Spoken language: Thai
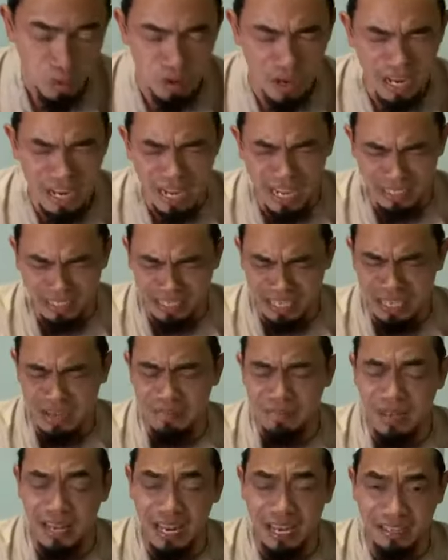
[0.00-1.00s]
วะยะตี
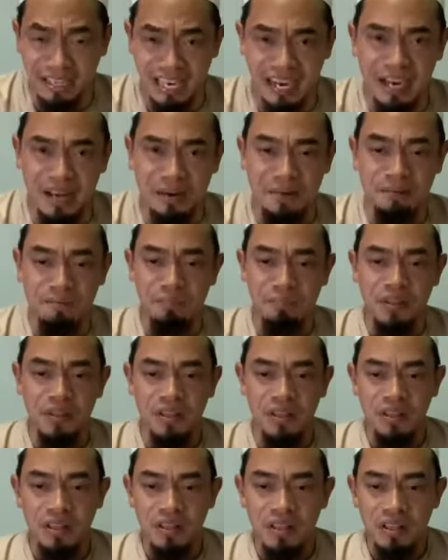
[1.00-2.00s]
มลาคัน
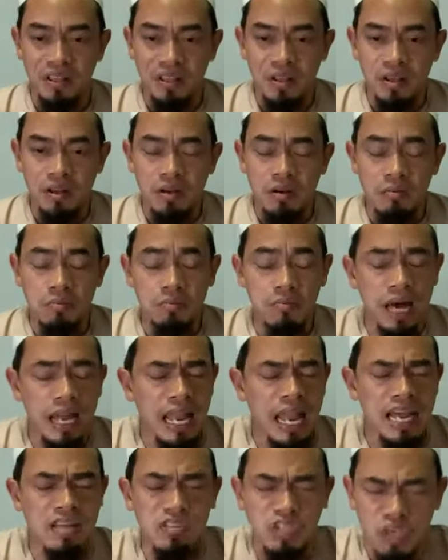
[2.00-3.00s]
มา
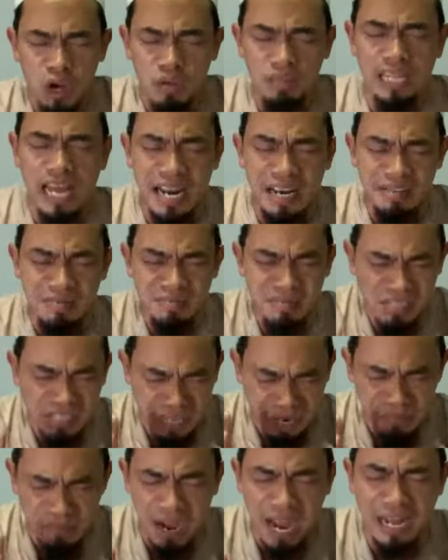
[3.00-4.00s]
ลักสองท่าน
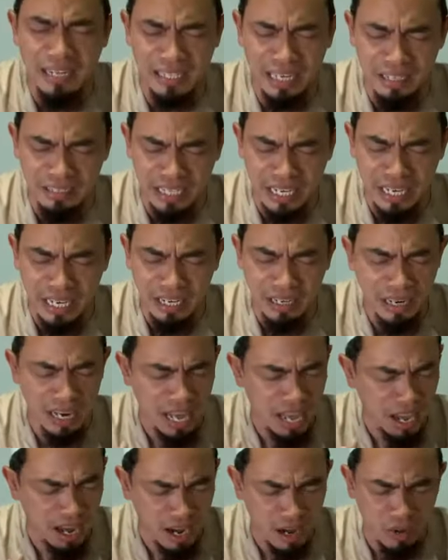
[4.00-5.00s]
จะมาทันที
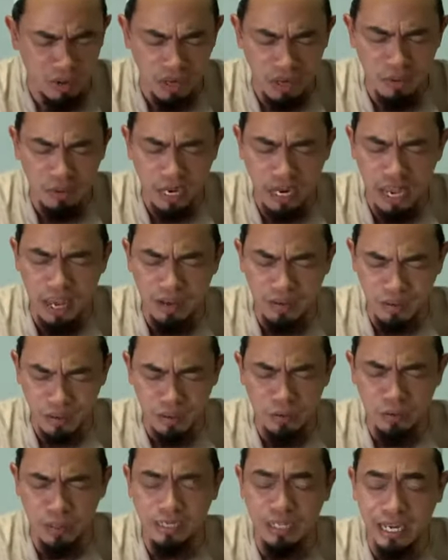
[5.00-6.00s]
ลาฮาวลาวะลากุ
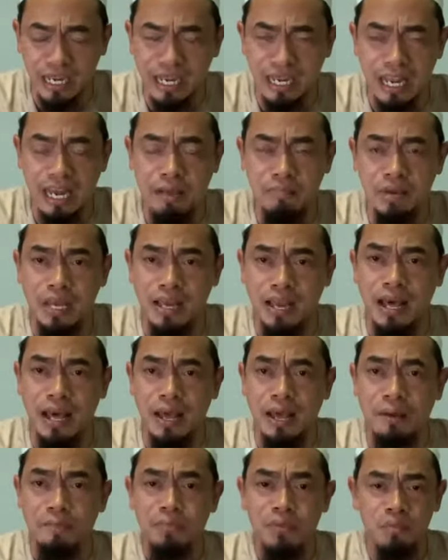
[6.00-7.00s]
วะตะอิลลาบิลลา
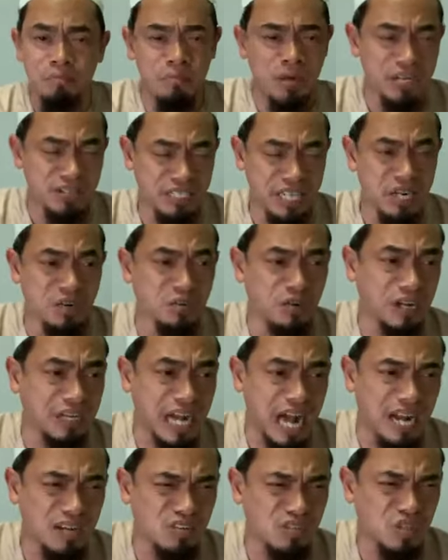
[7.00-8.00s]
ห์มันยิ่งกว่า
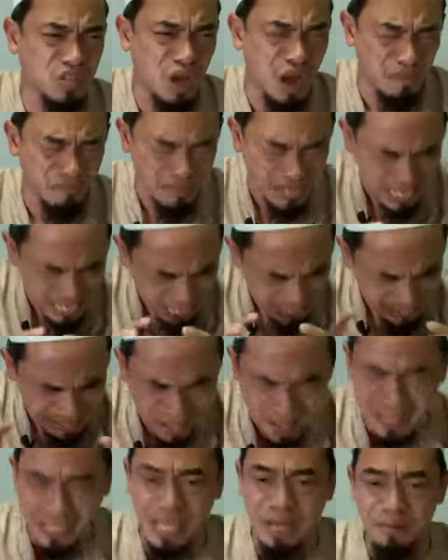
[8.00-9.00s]
การสอบใดๆ
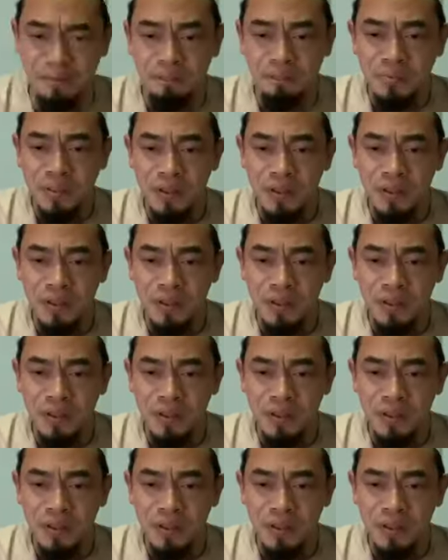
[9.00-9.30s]
ทั้งสิ้น